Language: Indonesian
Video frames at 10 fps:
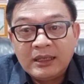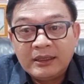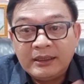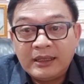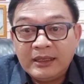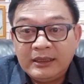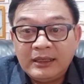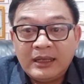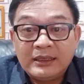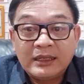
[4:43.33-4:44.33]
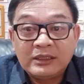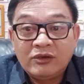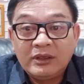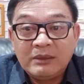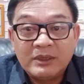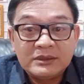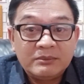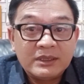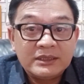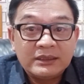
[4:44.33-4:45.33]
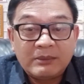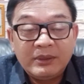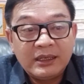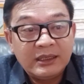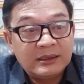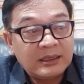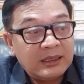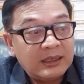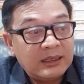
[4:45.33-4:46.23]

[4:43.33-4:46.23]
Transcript: ya ini ada kategorinya masing-masing tapi yang kita